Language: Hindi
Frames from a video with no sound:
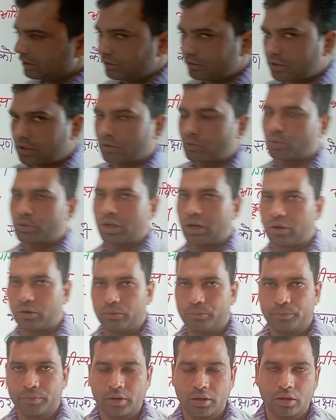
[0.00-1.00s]
हैं इसके
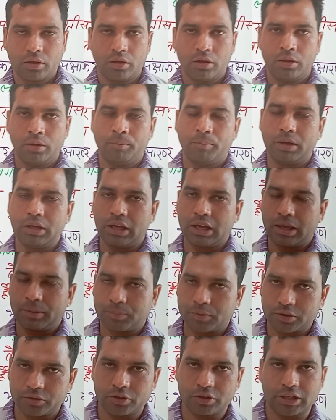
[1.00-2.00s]
सुझाव भाई
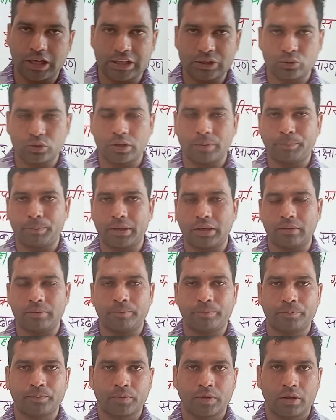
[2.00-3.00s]
आप किसी धातु के पर
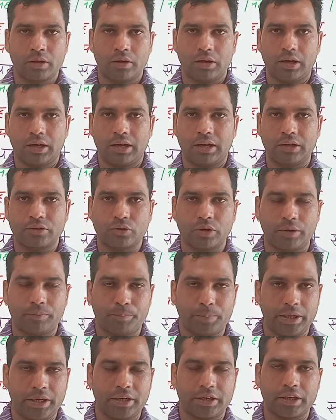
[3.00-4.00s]
आ, जो है
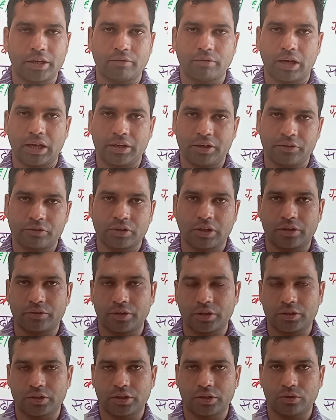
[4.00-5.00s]
पेंट या वार्निश कर
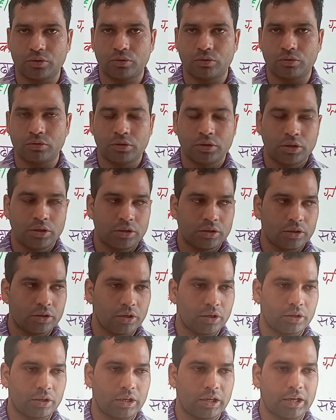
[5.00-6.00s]
सकते हो
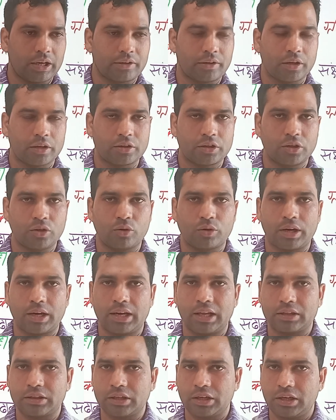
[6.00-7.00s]
ग्रीस लगा सकते हो
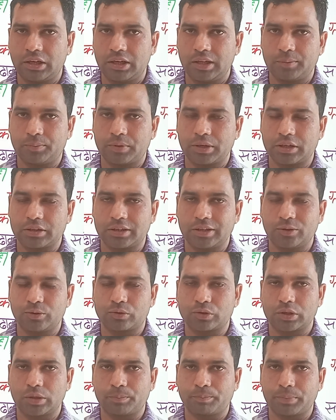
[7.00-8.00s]
काला तेल लेप सकते हो
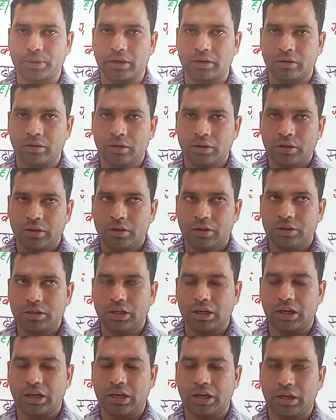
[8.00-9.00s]
उसके ऊपर
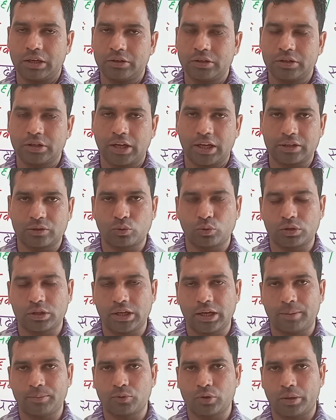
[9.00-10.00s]
या अन्य धातुओं
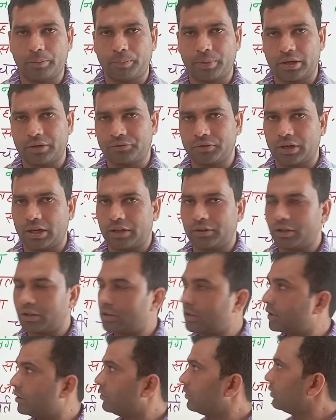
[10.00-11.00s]
की आप जो है परत चढ़ा
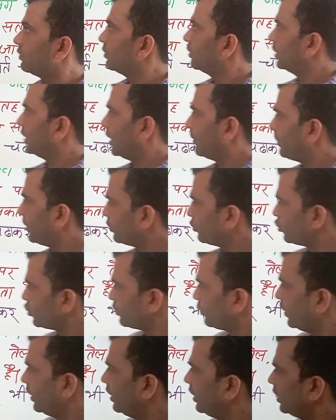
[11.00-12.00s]
सकते हो यहाँ पर
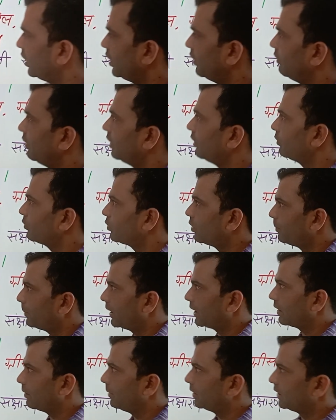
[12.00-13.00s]
कुछ पॉइंट लिखे हुए हैं उनको
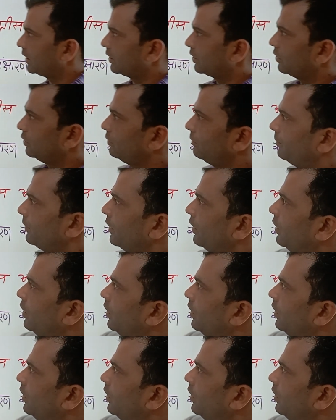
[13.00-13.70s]
पढ़ के बताता हूँ